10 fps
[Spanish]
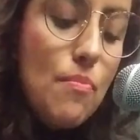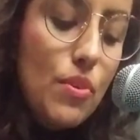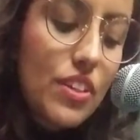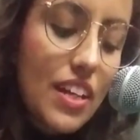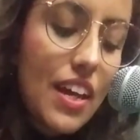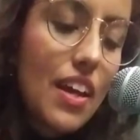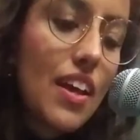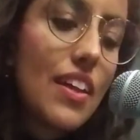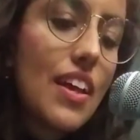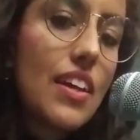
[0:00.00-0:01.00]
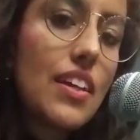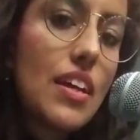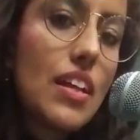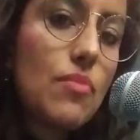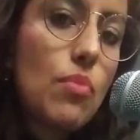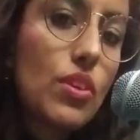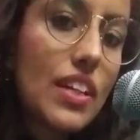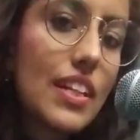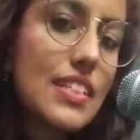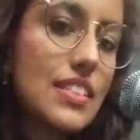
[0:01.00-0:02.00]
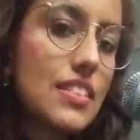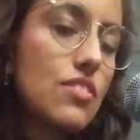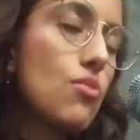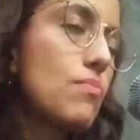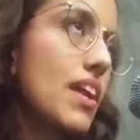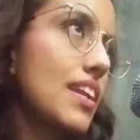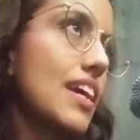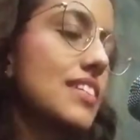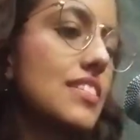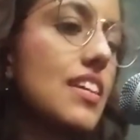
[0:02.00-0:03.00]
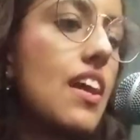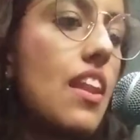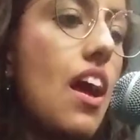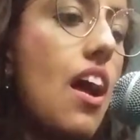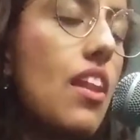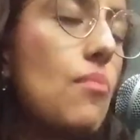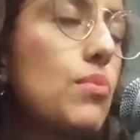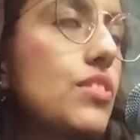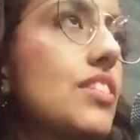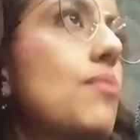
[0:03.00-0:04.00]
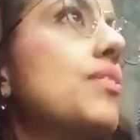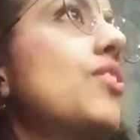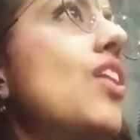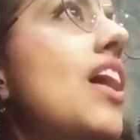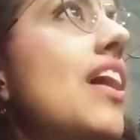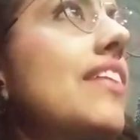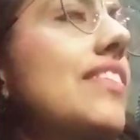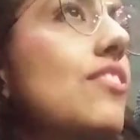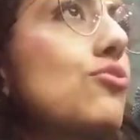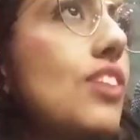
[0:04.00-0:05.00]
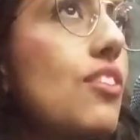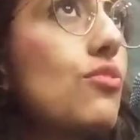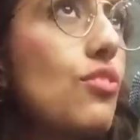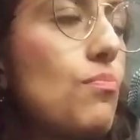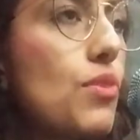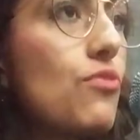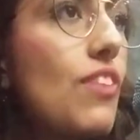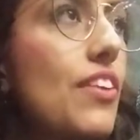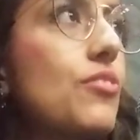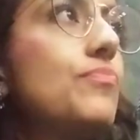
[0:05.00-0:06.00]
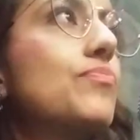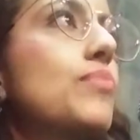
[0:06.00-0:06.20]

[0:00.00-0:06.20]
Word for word: Eh, ¿Por qué, decidí nombrarle así a la, ponencia? Bueno, entre lo saco y lo profano.